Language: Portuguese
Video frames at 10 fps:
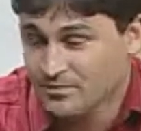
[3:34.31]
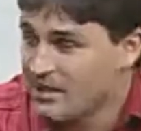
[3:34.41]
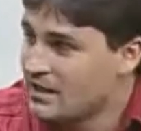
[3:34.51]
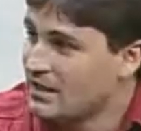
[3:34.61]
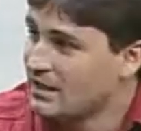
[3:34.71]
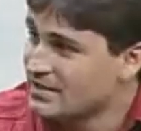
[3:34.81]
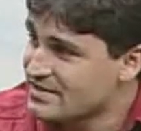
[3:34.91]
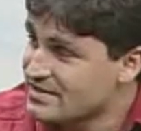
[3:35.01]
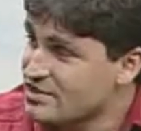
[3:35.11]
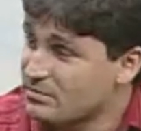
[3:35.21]
Ela
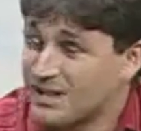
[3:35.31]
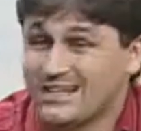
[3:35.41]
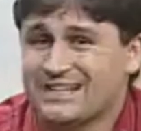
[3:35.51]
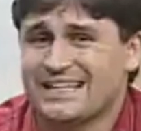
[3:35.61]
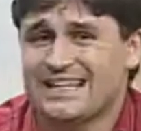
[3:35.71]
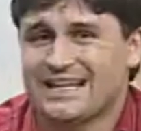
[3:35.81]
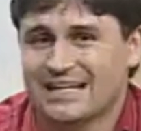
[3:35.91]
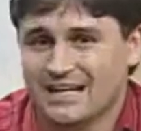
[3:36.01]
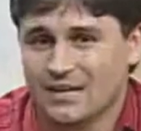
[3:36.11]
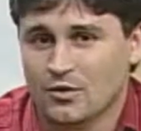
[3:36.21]
existe para
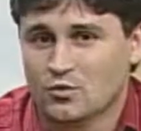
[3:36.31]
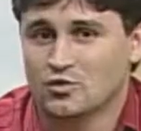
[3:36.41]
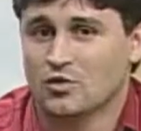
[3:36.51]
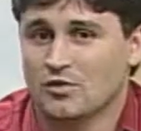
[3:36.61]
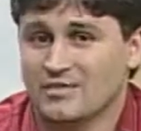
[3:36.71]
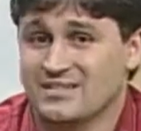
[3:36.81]
integrar os jovens das